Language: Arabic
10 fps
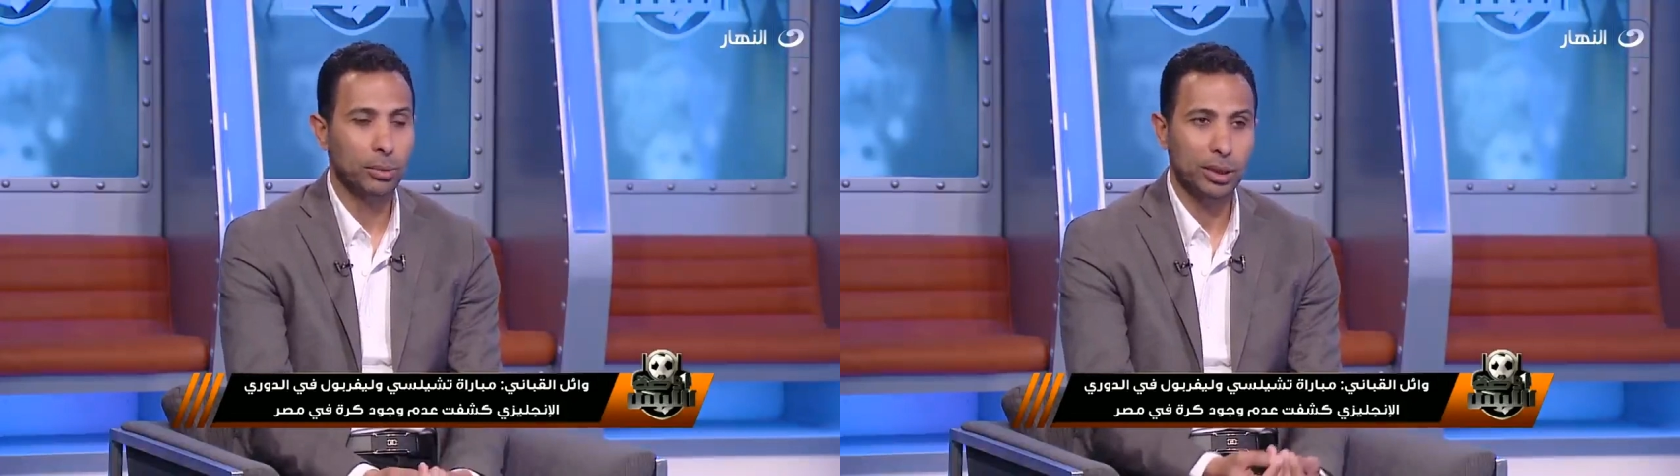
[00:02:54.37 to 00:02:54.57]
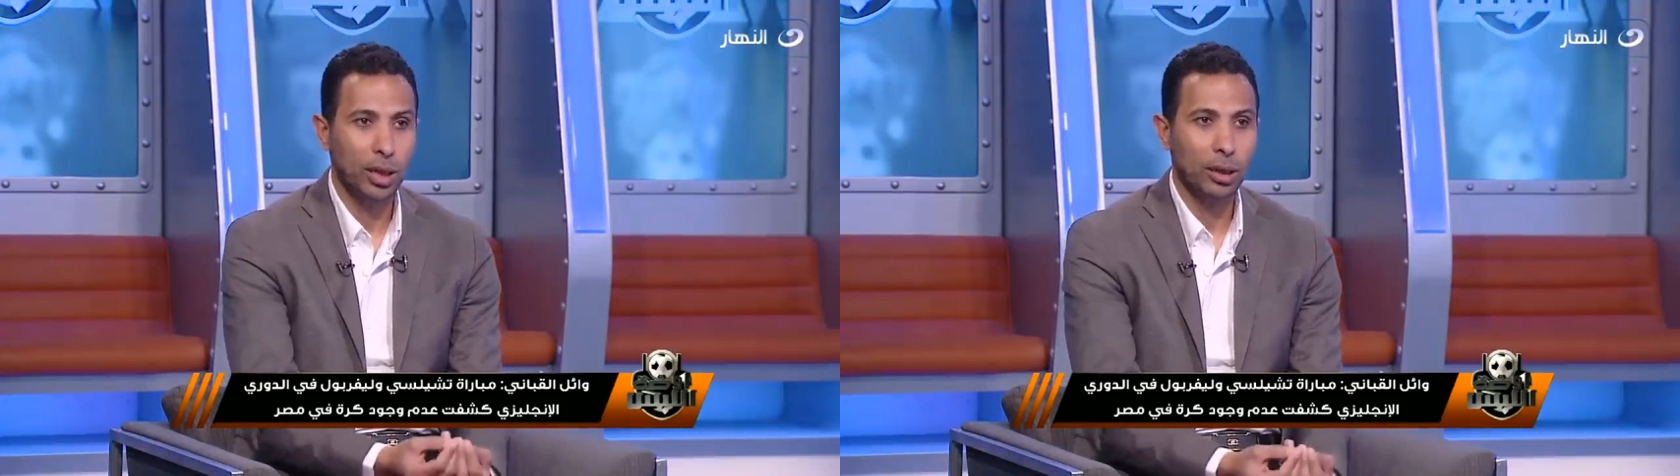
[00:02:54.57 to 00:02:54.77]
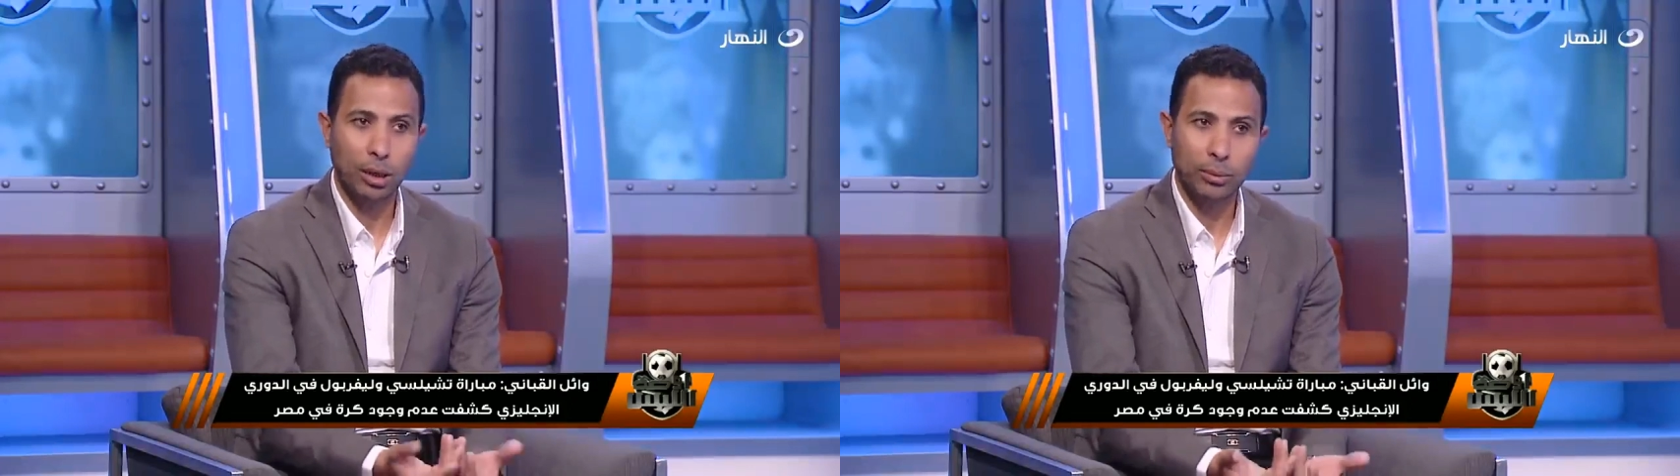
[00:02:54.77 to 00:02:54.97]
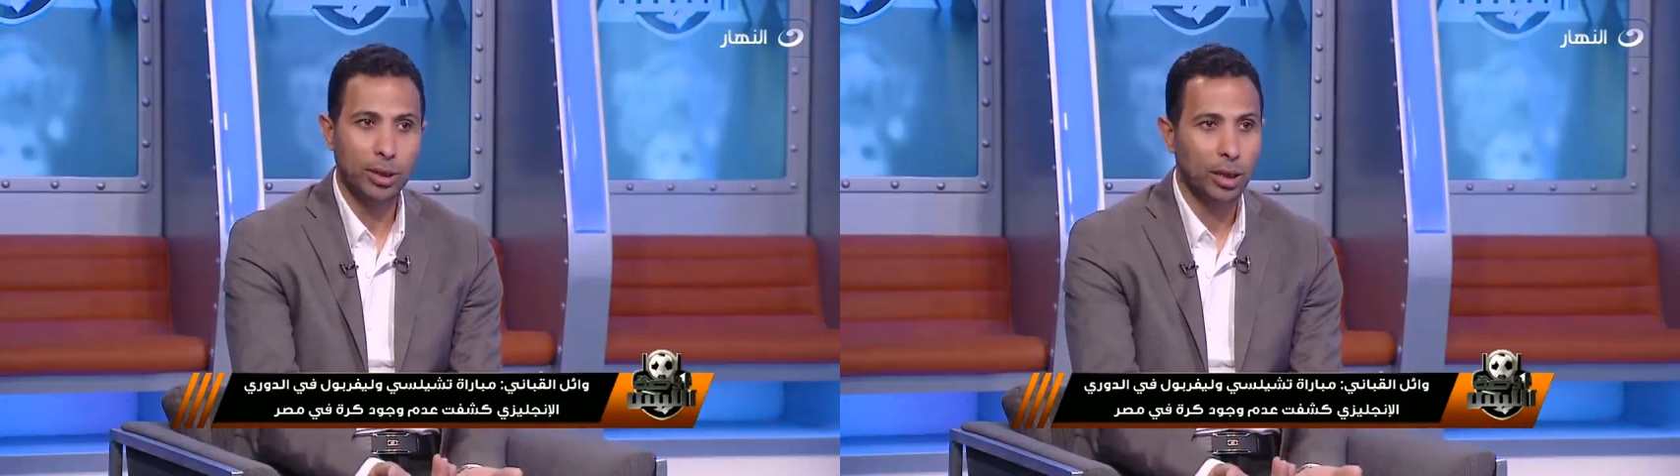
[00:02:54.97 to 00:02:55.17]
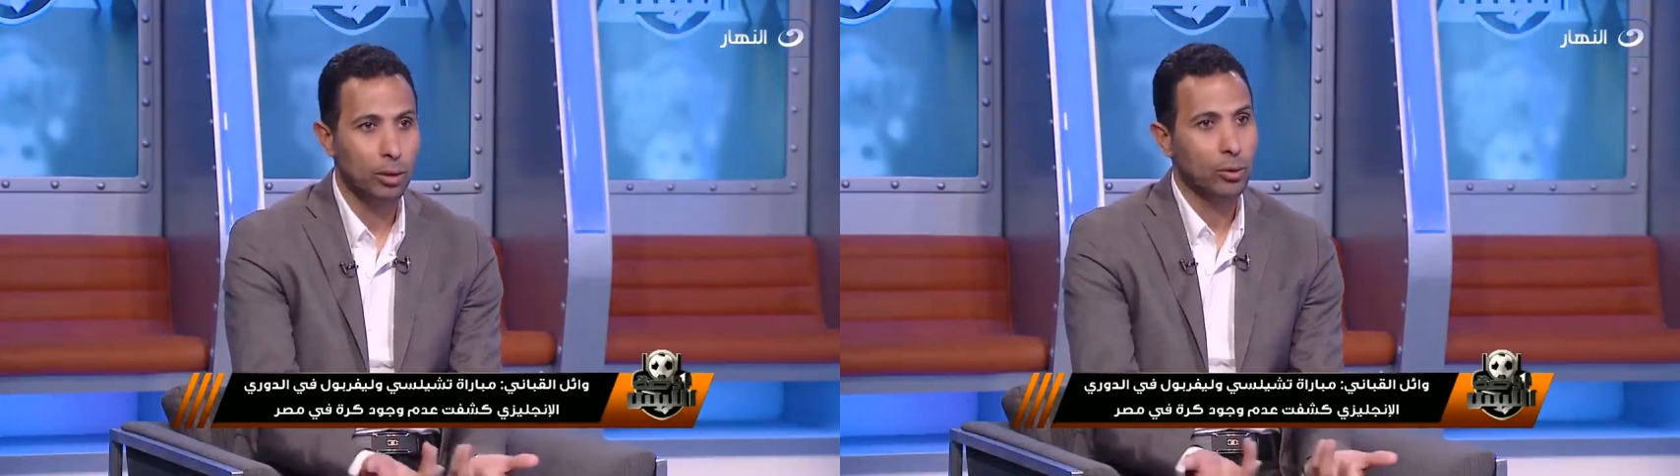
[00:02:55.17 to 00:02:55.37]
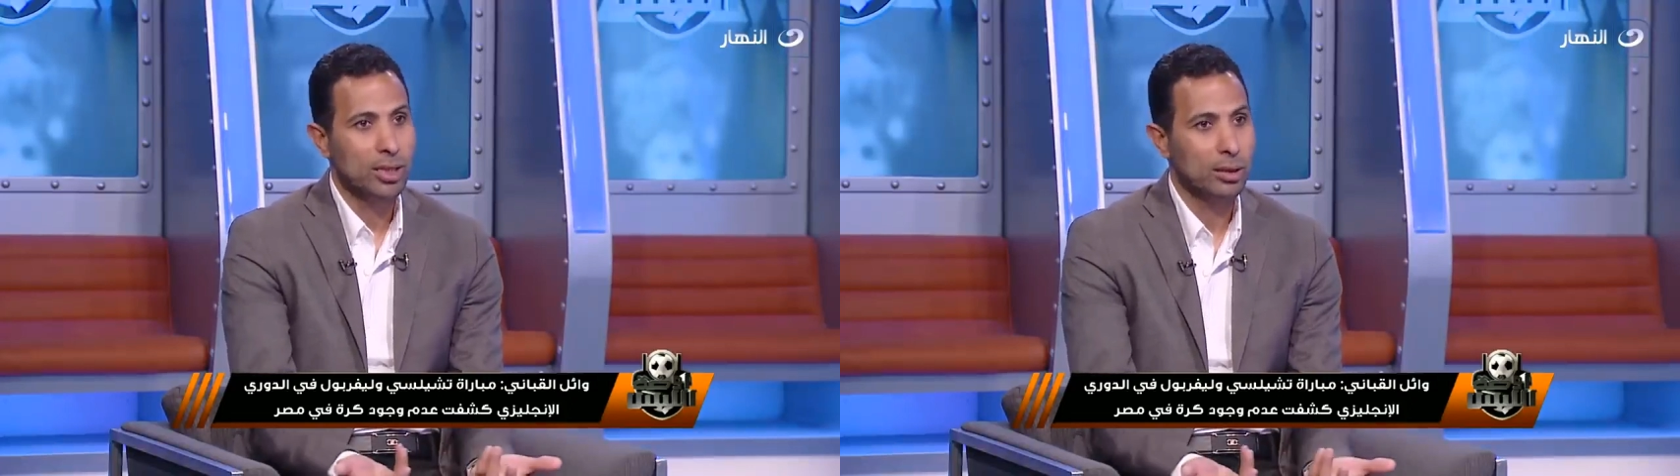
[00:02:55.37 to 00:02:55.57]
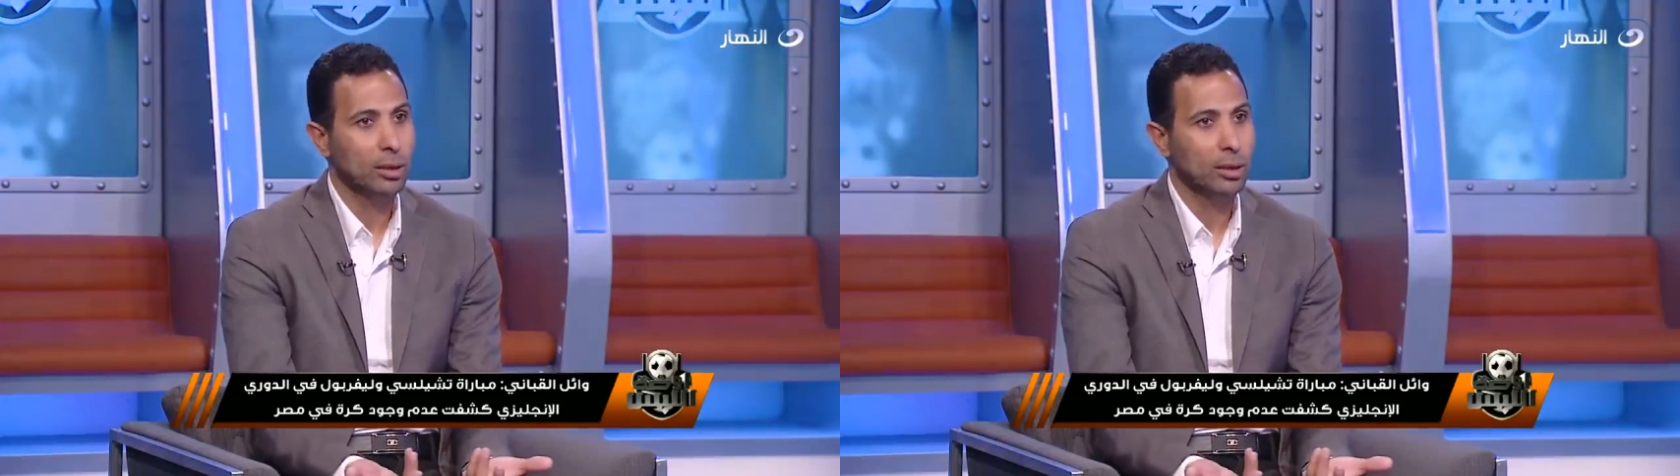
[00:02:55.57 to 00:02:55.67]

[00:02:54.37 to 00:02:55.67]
بتقل اه بتقل كويس